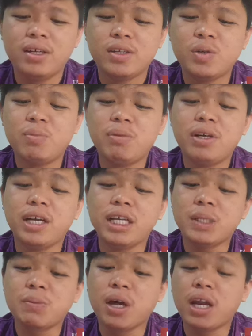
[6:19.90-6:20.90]
Sumber
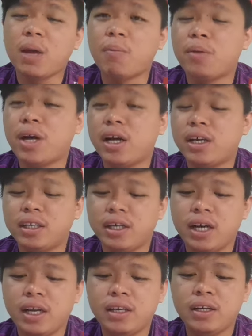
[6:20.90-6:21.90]
SPRM yang
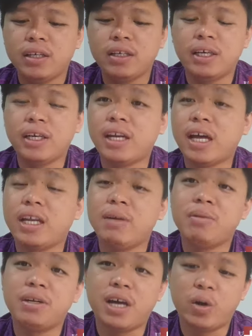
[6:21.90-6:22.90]
enggan dikenali
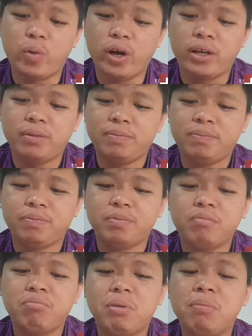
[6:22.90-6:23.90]
mendakwa.
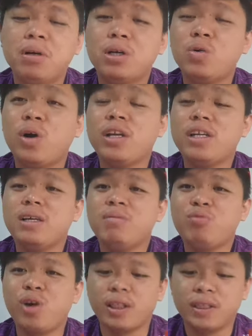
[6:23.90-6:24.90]
Pembekuan
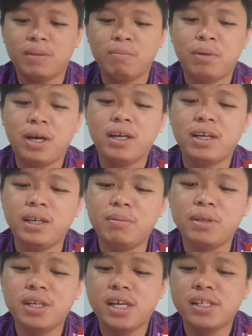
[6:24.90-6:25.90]
dibuat bagi
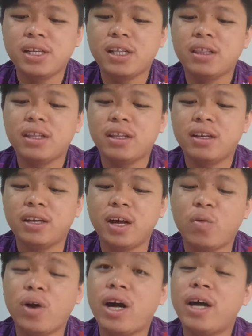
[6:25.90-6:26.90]
menyiasat
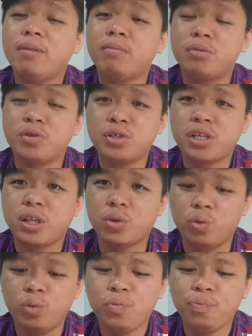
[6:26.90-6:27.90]
dakwaan
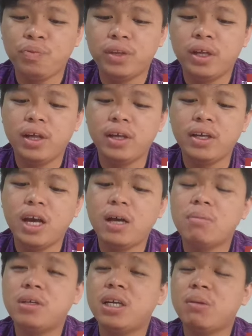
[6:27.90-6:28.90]
bersatu
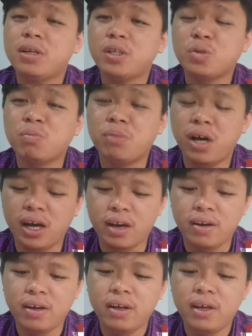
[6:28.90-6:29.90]
yang menerima
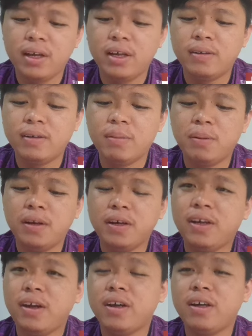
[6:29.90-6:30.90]
sumbangan daripada
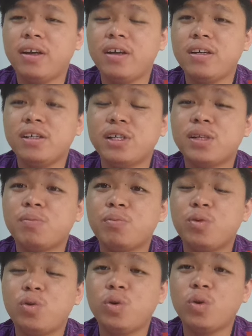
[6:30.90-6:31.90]
kira-kira 10
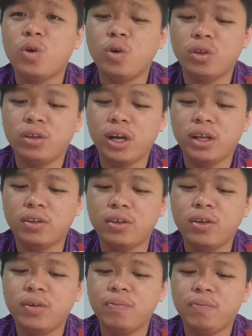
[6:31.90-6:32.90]

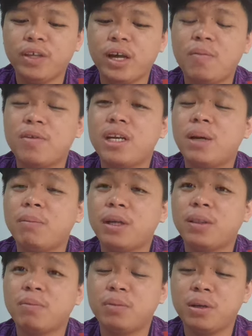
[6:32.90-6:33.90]
kontraktor yang
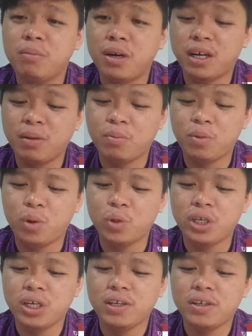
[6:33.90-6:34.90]
mendapat pelbagai
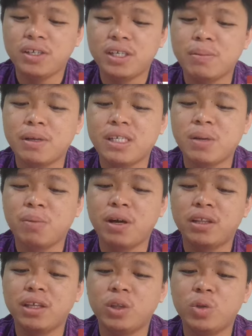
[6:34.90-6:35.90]
proyek semasa
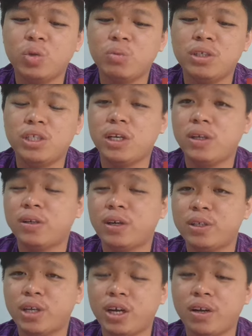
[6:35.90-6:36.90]
parti itu menjadi
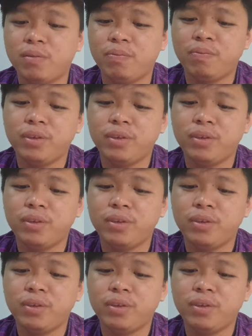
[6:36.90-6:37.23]
kerajaan.